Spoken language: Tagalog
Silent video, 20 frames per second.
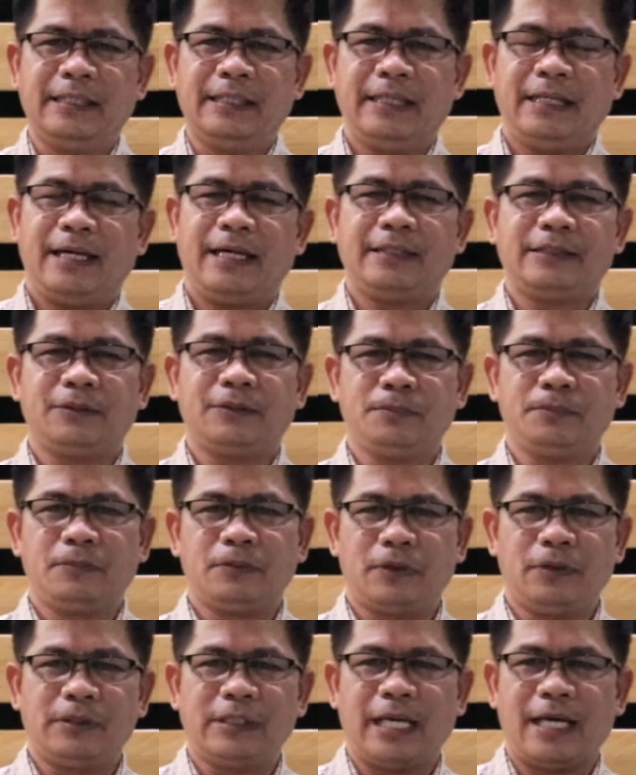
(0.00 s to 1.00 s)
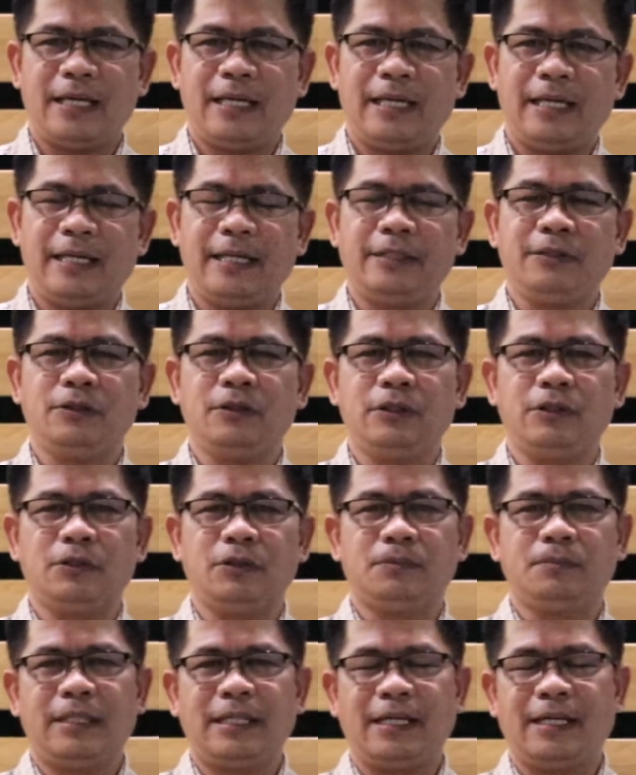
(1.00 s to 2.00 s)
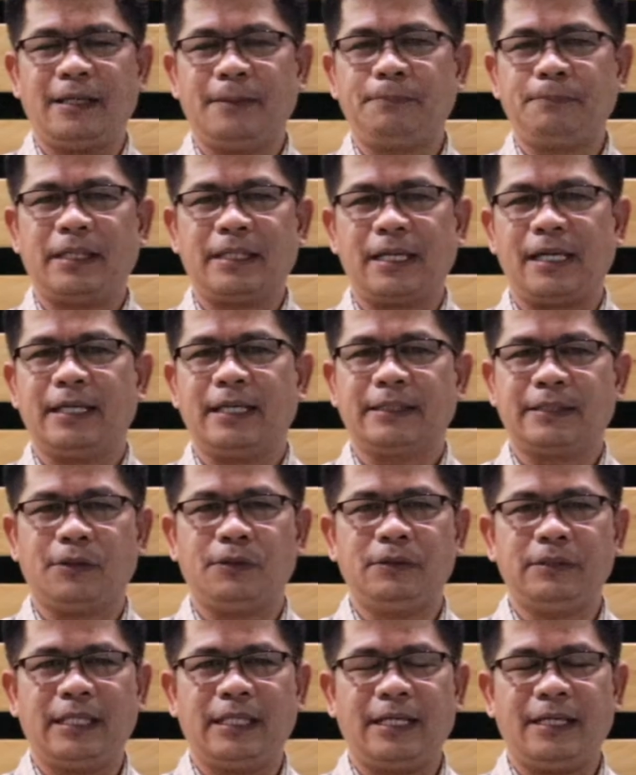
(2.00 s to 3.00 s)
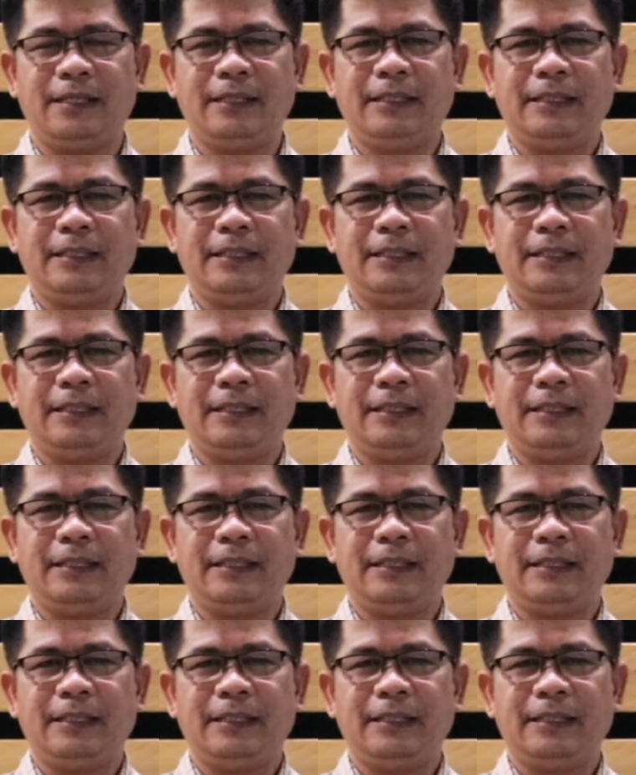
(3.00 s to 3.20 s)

At kung naalala nyo, yung mga pagkakataon na